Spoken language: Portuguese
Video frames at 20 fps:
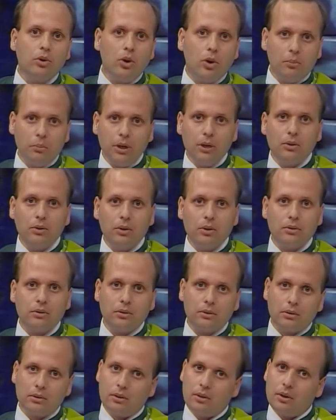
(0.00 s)
e o Romano
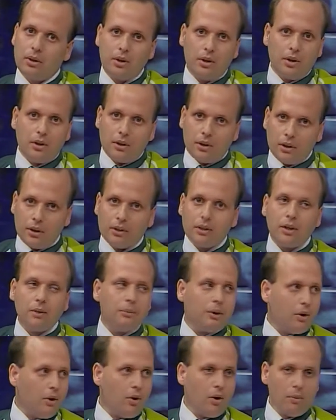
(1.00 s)
outro. E
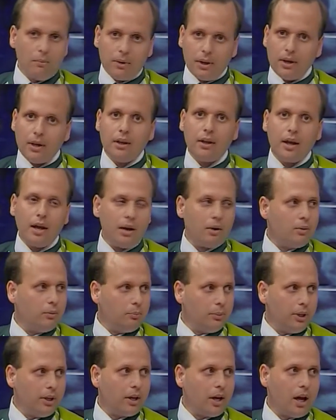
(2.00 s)
também o Román é
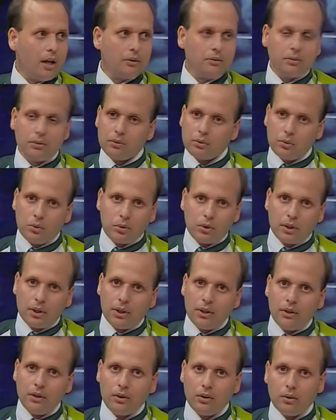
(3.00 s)
complicado. O
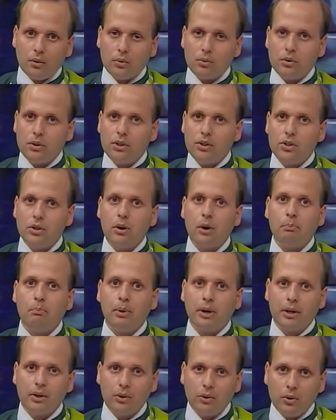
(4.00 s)
que o Curitiba
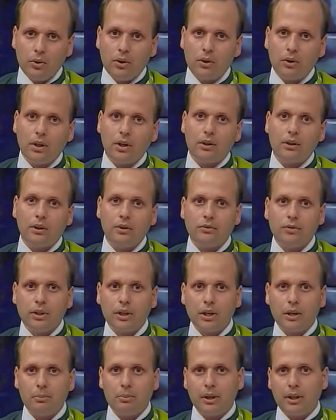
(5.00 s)
apanhou na, na
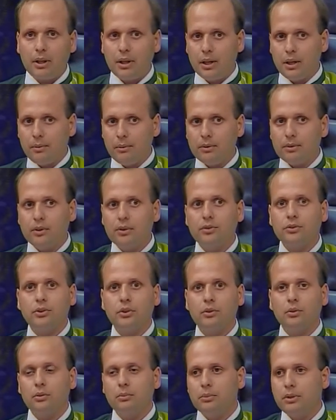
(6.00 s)
Vila Capanema. Mas
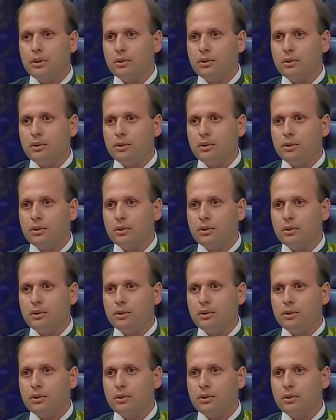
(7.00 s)
domingo,